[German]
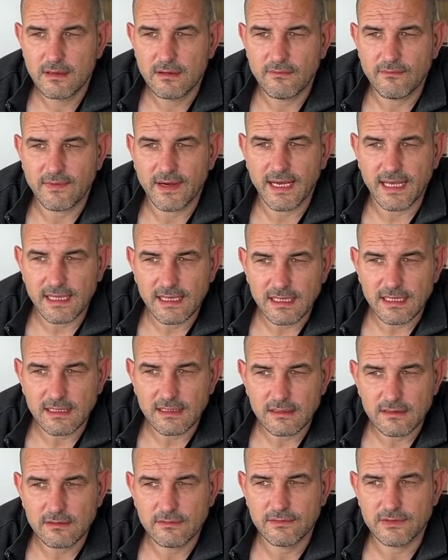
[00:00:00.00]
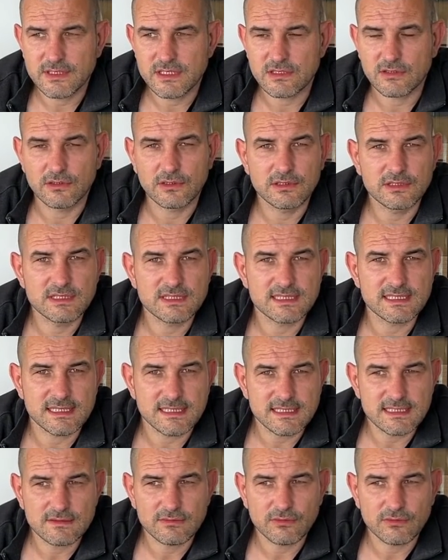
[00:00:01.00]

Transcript: weil er von Säure zersetzt